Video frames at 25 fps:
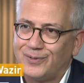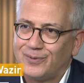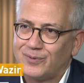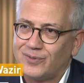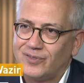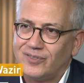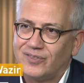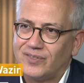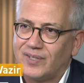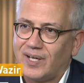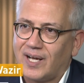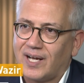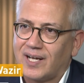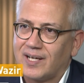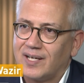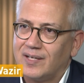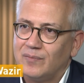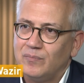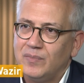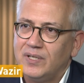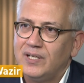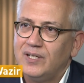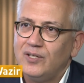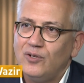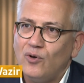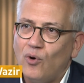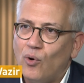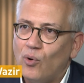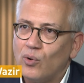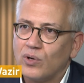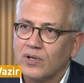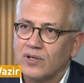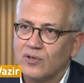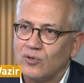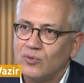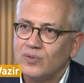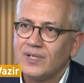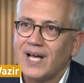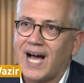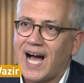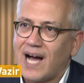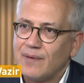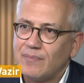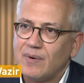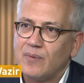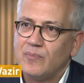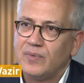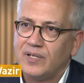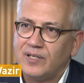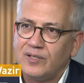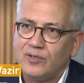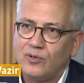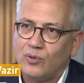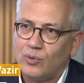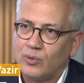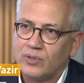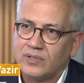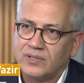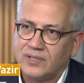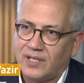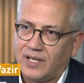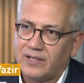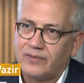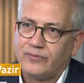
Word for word: sozusagen Millionen und Abermillionen